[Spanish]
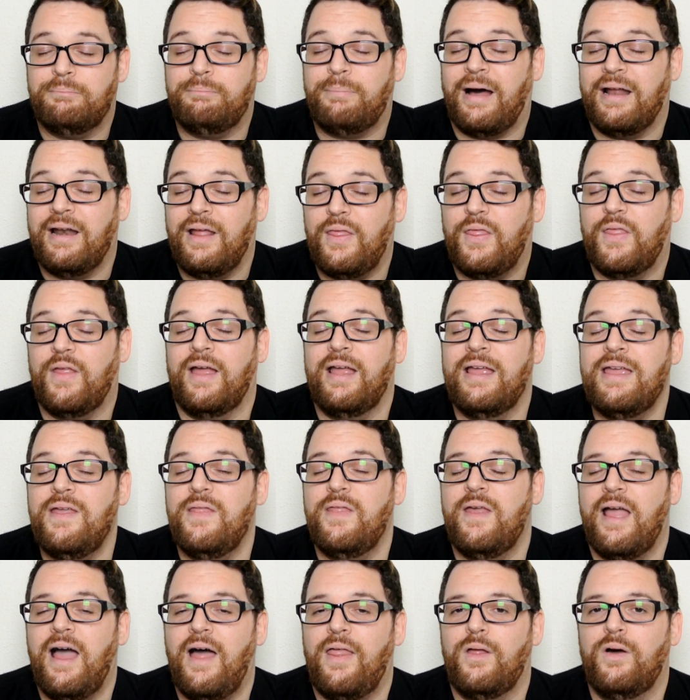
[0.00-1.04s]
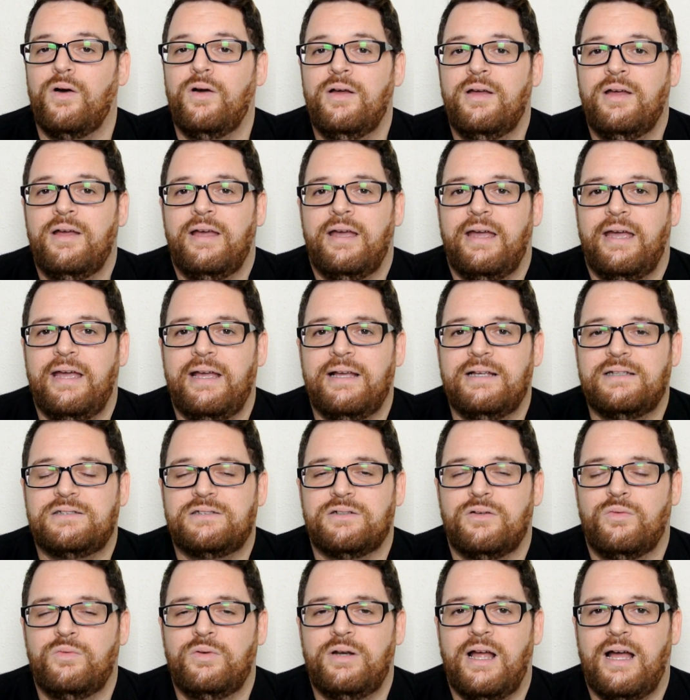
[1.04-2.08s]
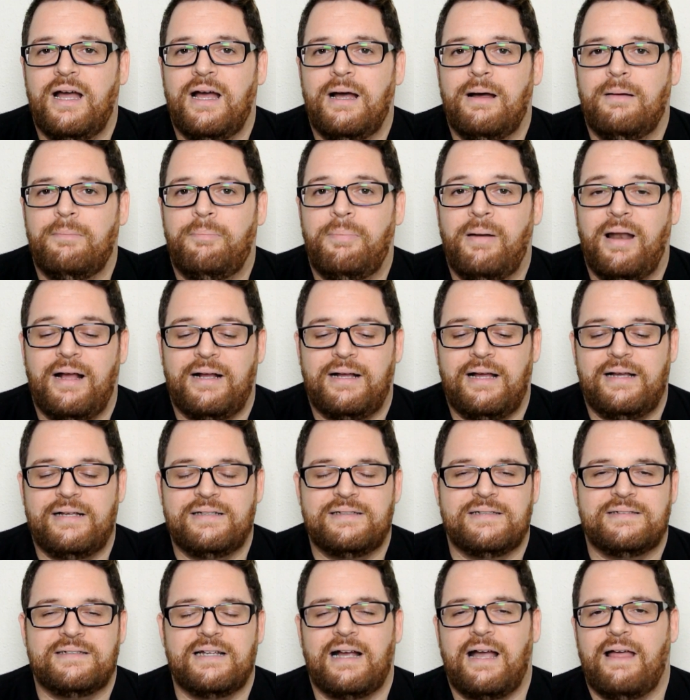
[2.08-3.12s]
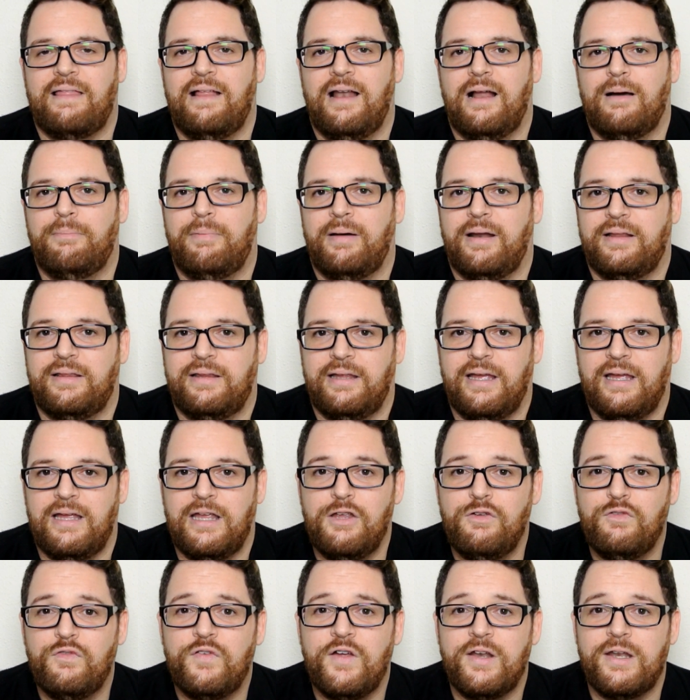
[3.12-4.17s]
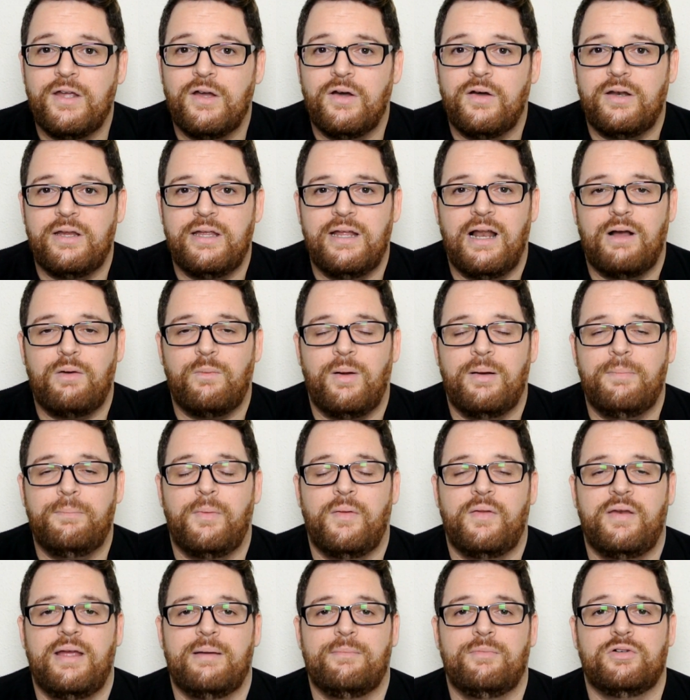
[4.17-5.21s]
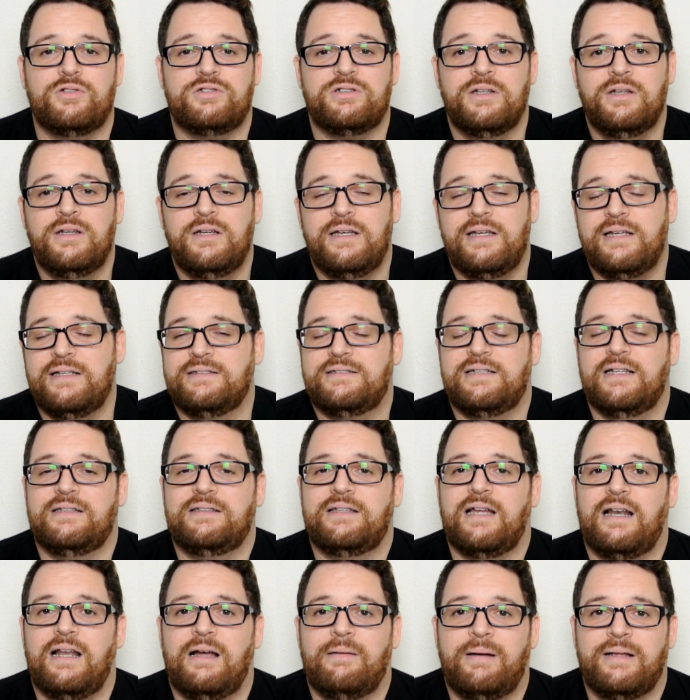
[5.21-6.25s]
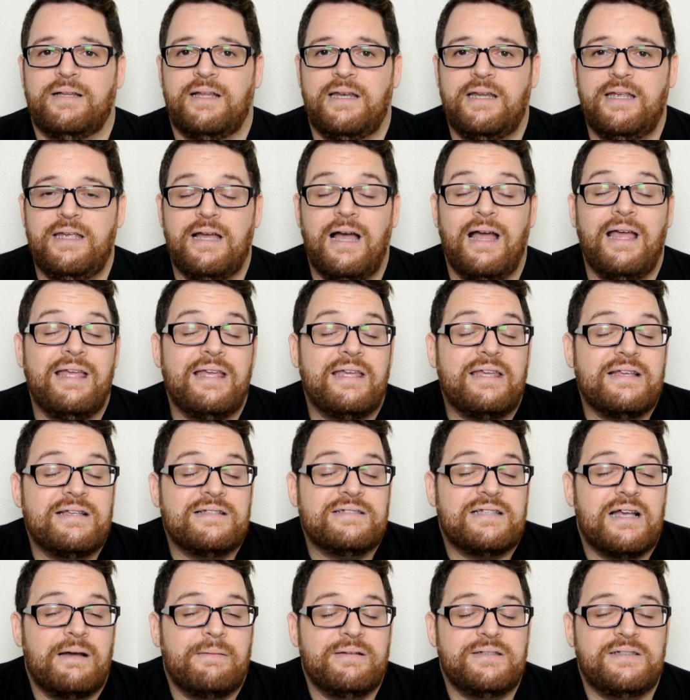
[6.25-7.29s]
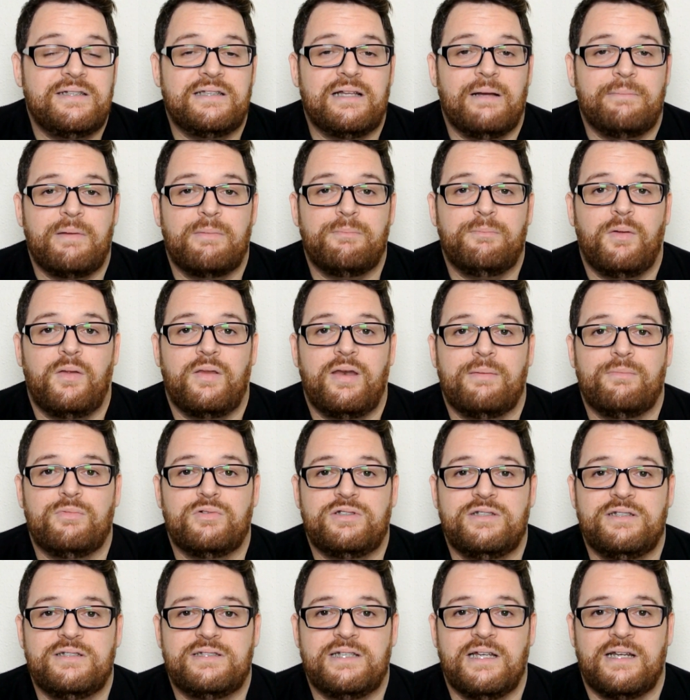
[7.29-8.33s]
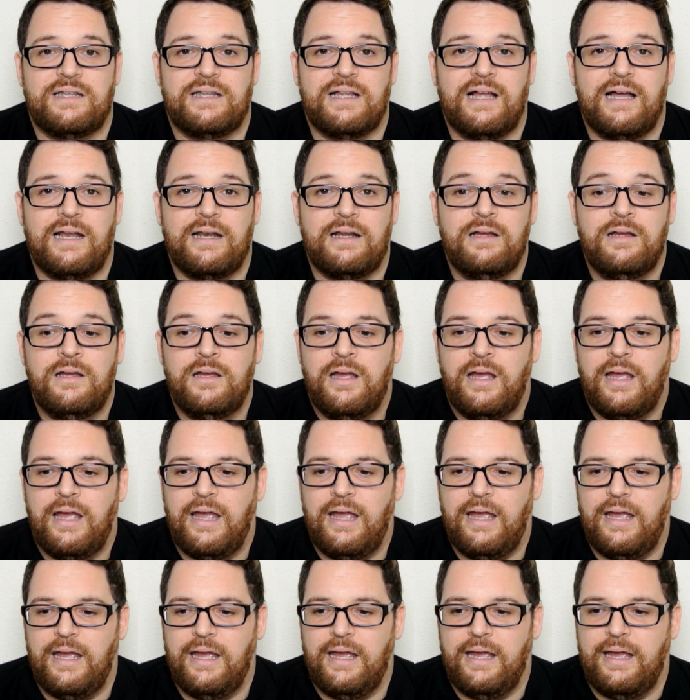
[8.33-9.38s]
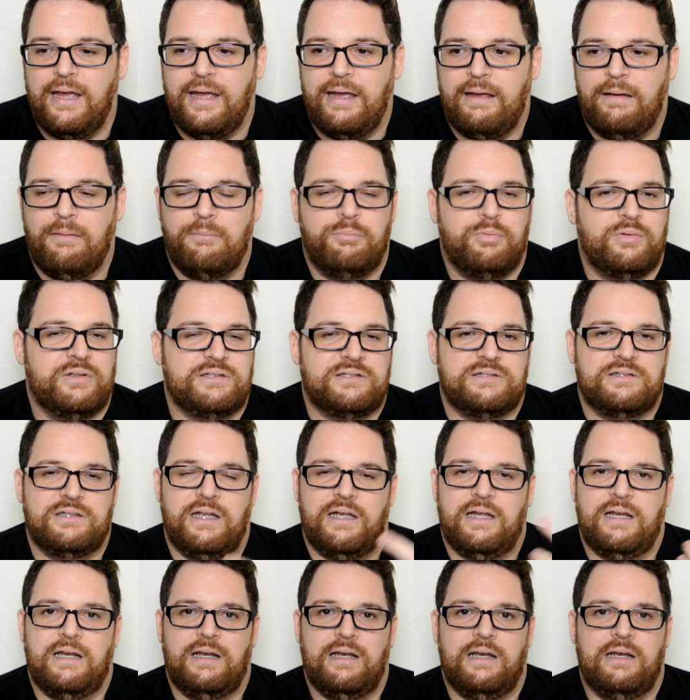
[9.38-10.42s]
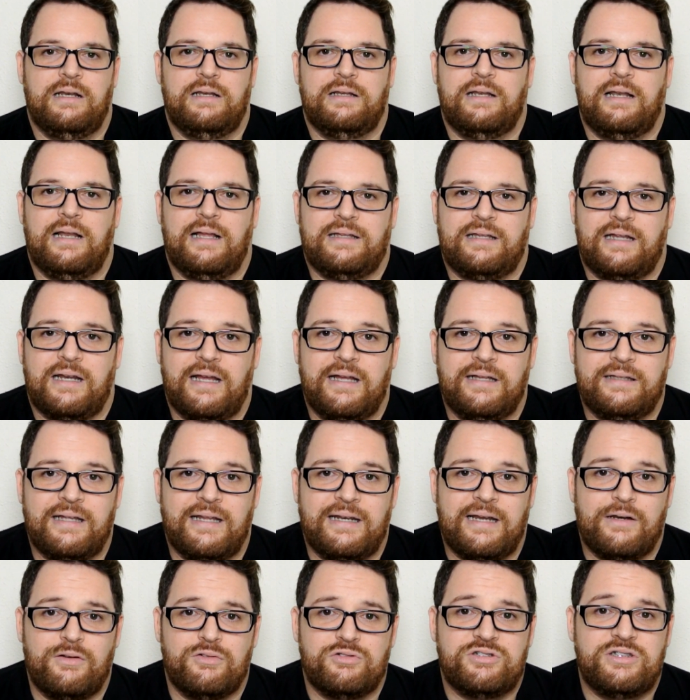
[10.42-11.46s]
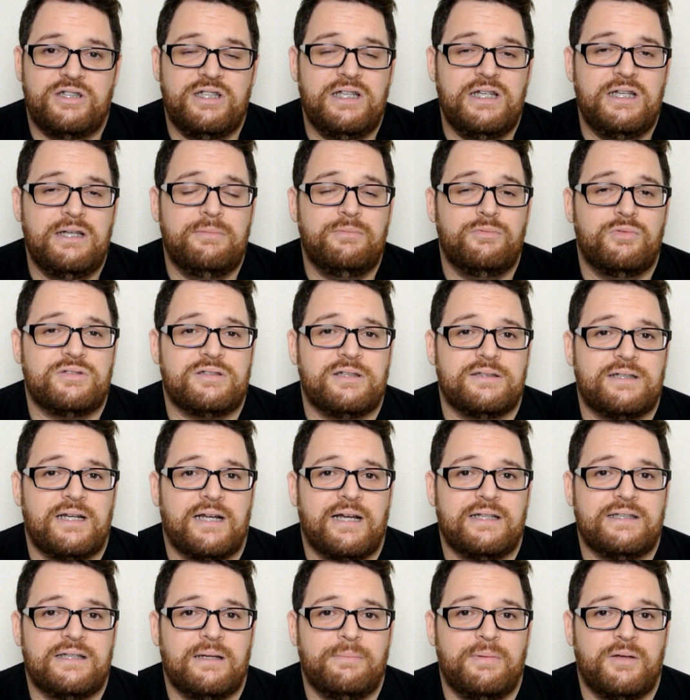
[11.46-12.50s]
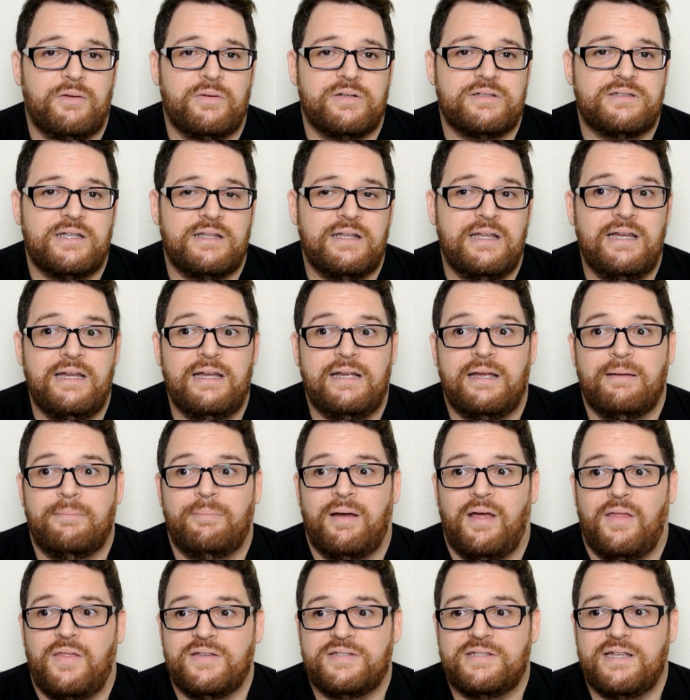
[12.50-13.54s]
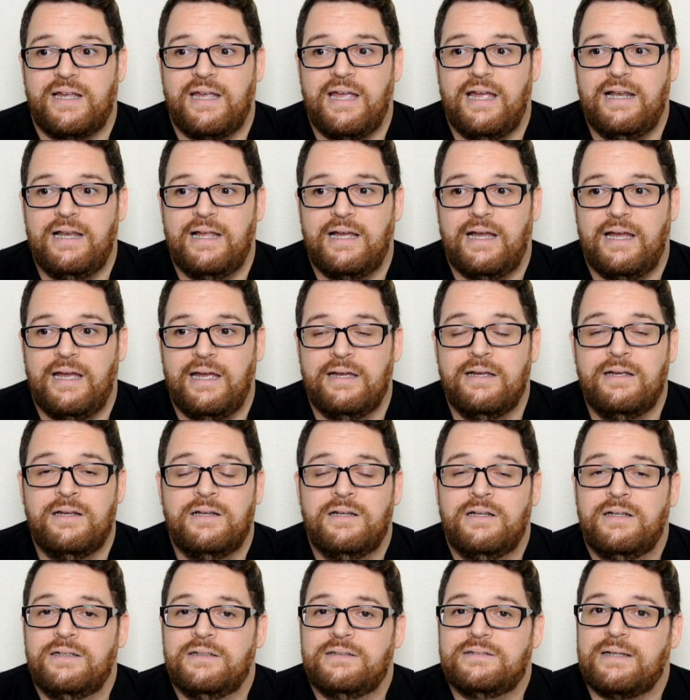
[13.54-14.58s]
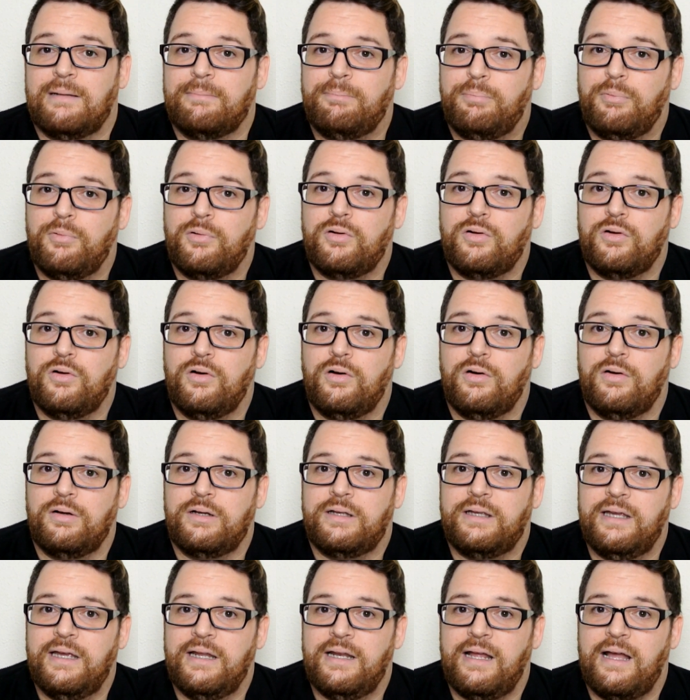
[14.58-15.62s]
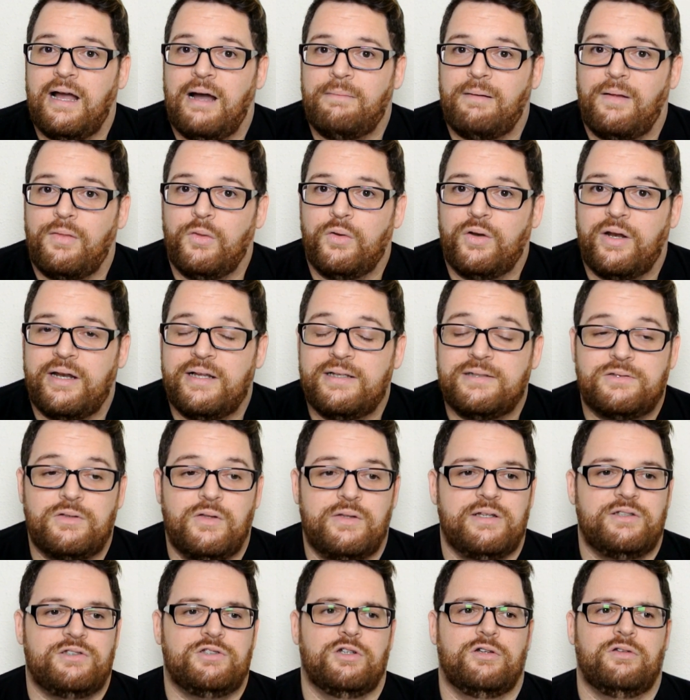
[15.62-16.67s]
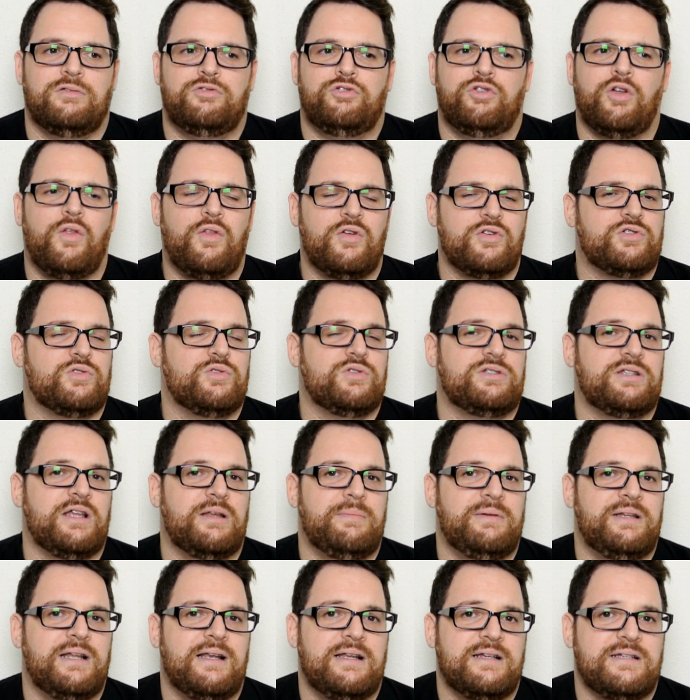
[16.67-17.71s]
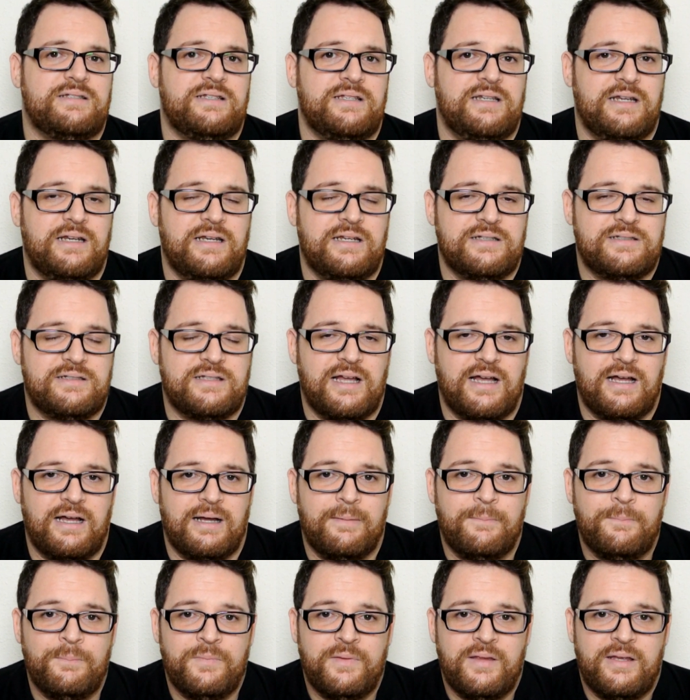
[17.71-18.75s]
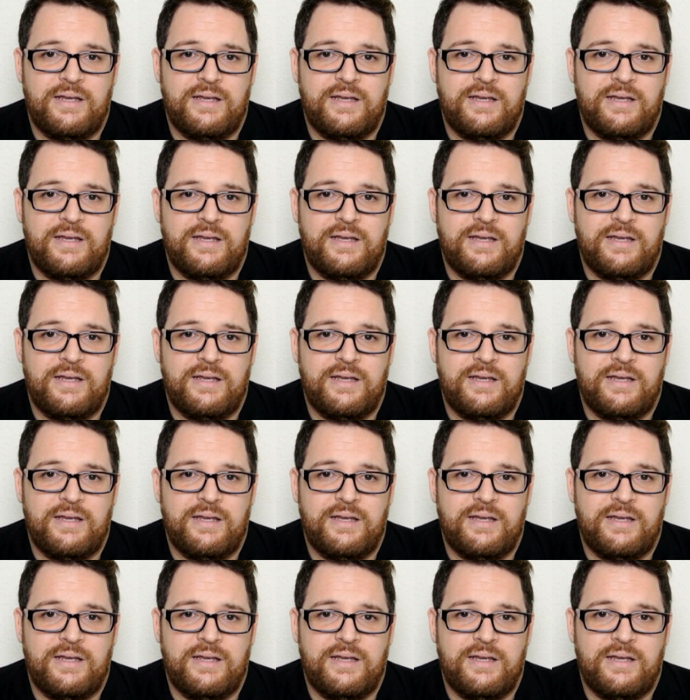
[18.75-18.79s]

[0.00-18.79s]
parece ideado es una placa que se saca de la parte inferior y en la cual podríamos insertar la batería y quién sabe si también podríamos insertar eh, pues eh, la tarjeta nano sim, nuestra tarjeta micro SD, que parece ser que LG tampoco quiere abandonar esto, de hecho todos sus terminales tienen esta,